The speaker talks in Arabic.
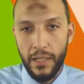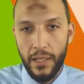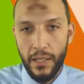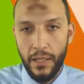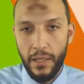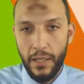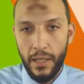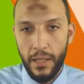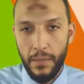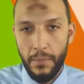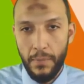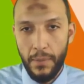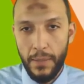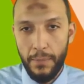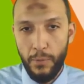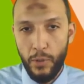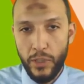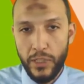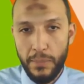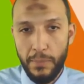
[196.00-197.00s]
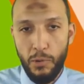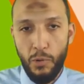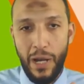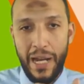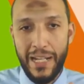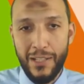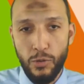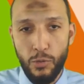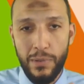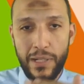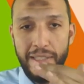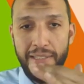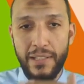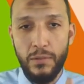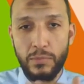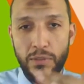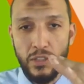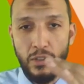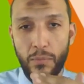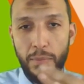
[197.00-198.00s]
البوينت بالواحد وبالاثنين وبالثلاثه
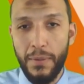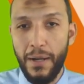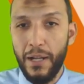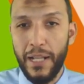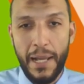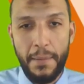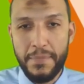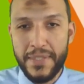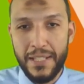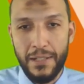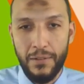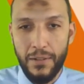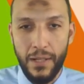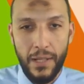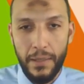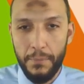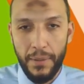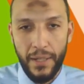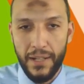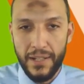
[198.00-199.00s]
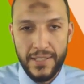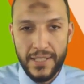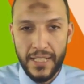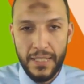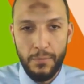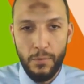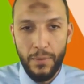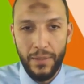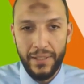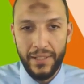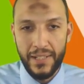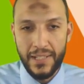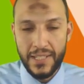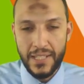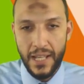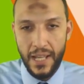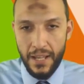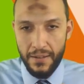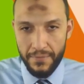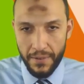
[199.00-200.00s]
واربعه وخمسه يبقى خلاص كده الموبايل خلص
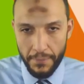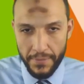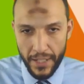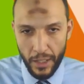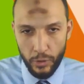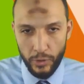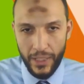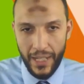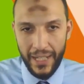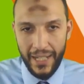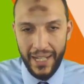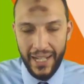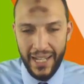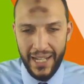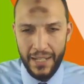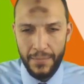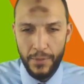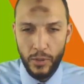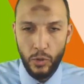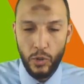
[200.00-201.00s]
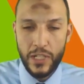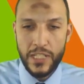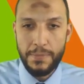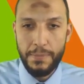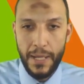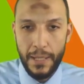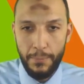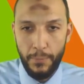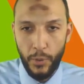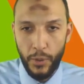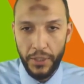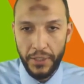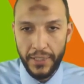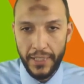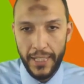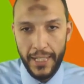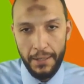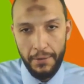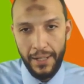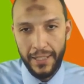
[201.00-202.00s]
فبناخد حاجه اقل منه اللي اسمها البوينت اللي هي
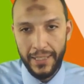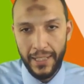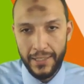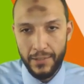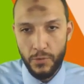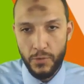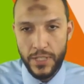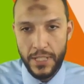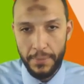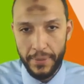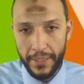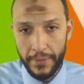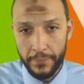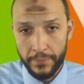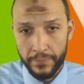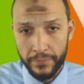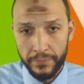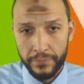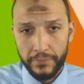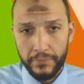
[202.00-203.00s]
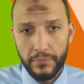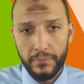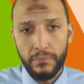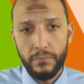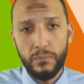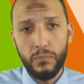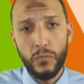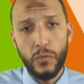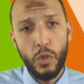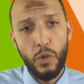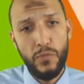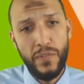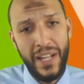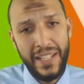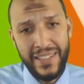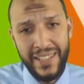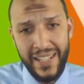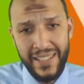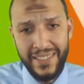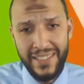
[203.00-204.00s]
1 على 72 وفي عندنا الدي
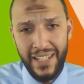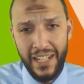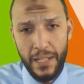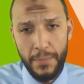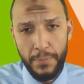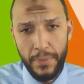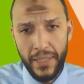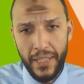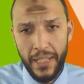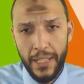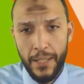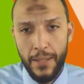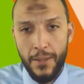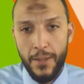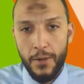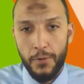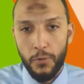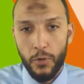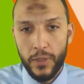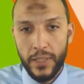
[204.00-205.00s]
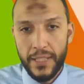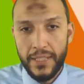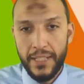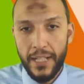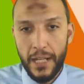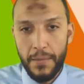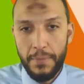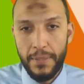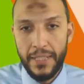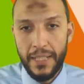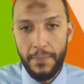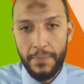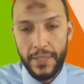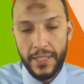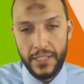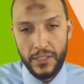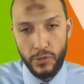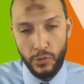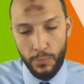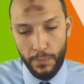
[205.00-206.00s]
اي بي وقلنا الدي اي بي ده بيشوف
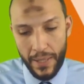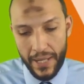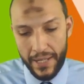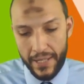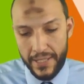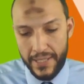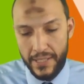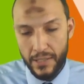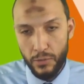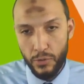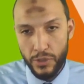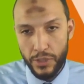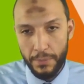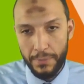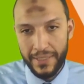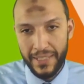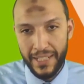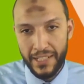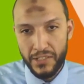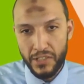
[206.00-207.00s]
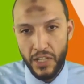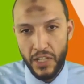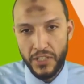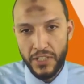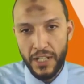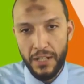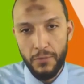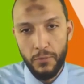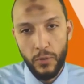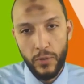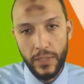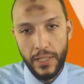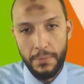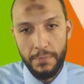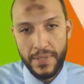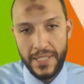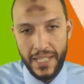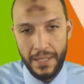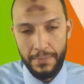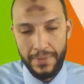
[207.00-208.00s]
بقى الريزولوشن بتاع الشاشه وقلنا المثال
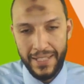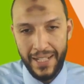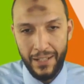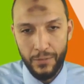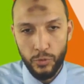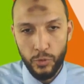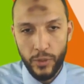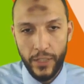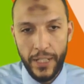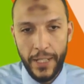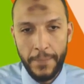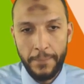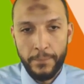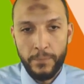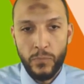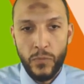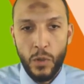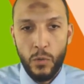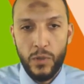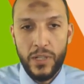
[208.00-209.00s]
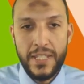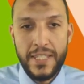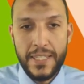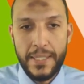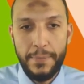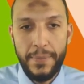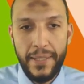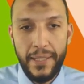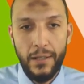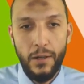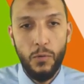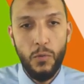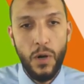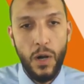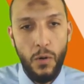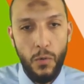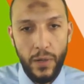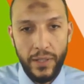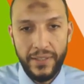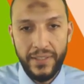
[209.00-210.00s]
بتاعته ايه والاس بي هو هو
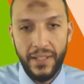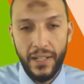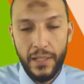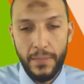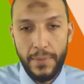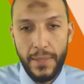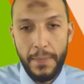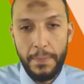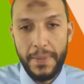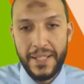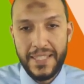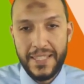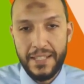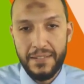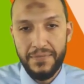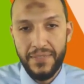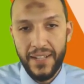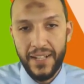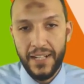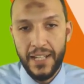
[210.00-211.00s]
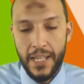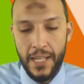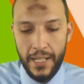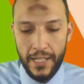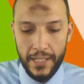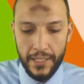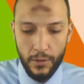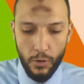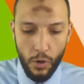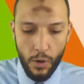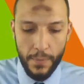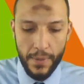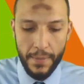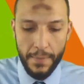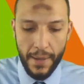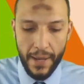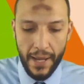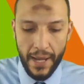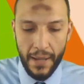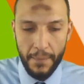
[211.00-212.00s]
الدي اي بي بس الفرق ان هو بيبقى
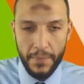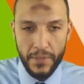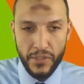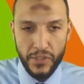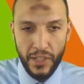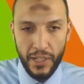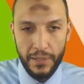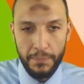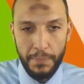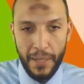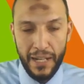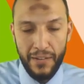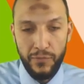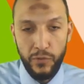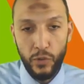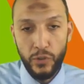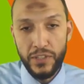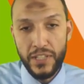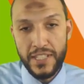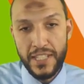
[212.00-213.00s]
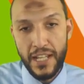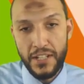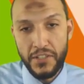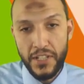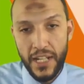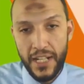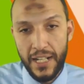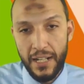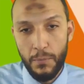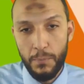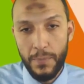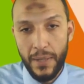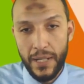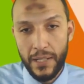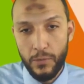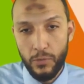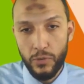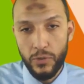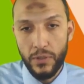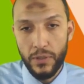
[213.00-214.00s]
بيشتغل مع الفونتس عشان لما يكون
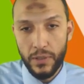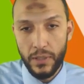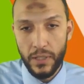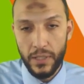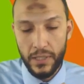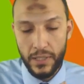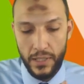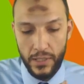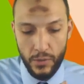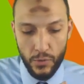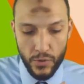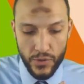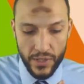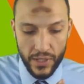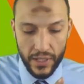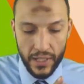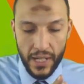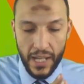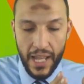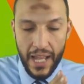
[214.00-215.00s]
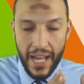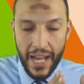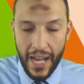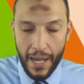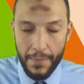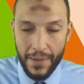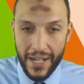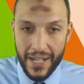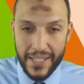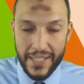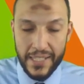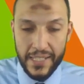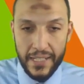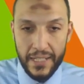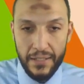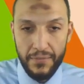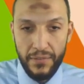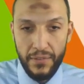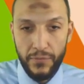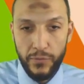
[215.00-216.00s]
اليوزر عامل اي سيتنج في
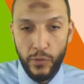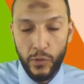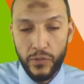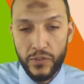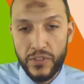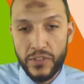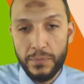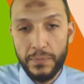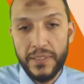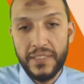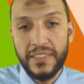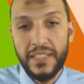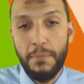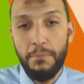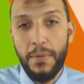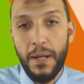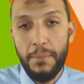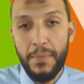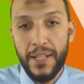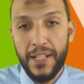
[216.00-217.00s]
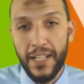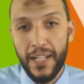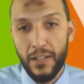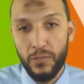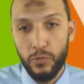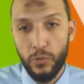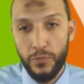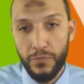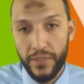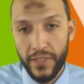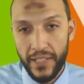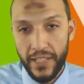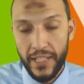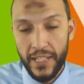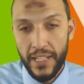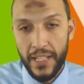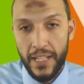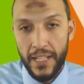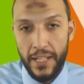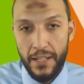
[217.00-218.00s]
الفونتس بتسمع معانا على طول في الايه
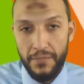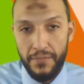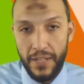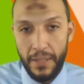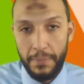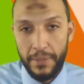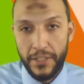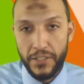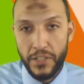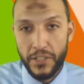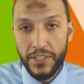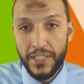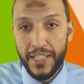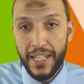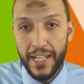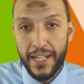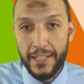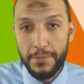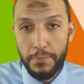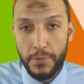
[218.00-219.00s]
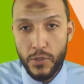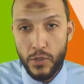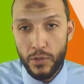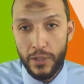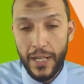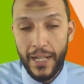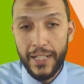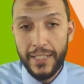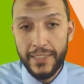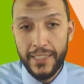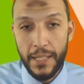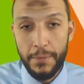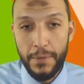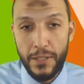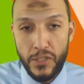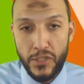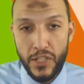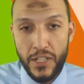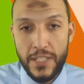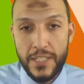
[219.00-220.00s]
في الابلكيشن دي كانت بسرعه الدايمنشنز
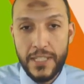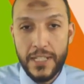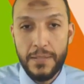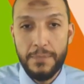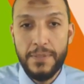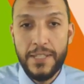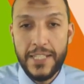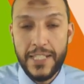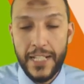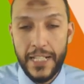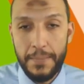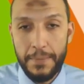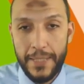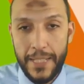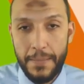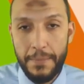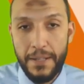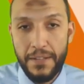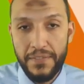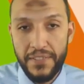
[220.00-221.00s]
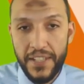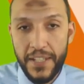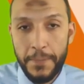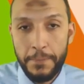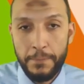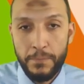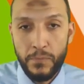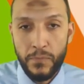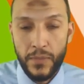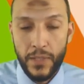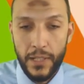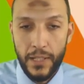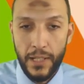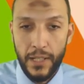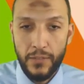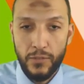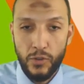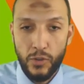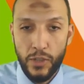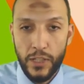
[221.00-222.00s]
اللي بنستخدمها دايما في
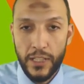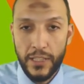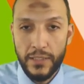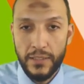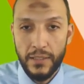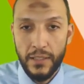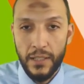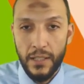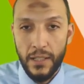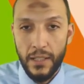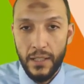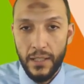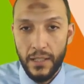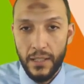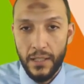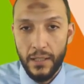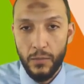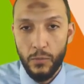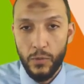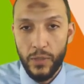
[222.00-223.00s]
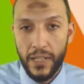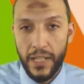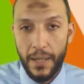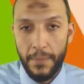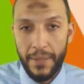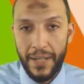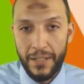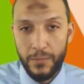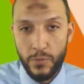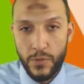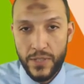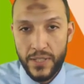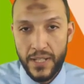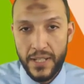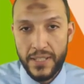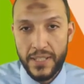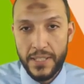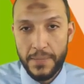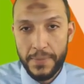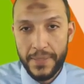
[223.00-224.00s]
الاندرويد آه، والابعاد والسايزز
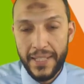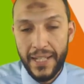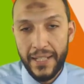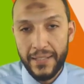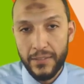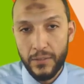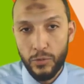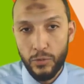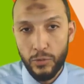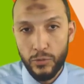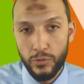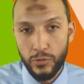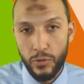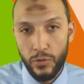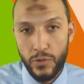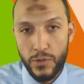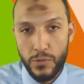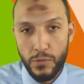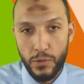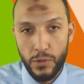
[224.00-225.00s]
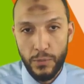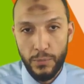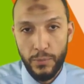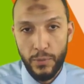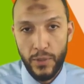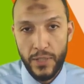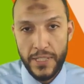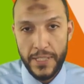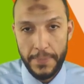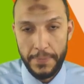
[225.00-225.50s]
بتاعه الكنترولز والكومبوننتس بتاعته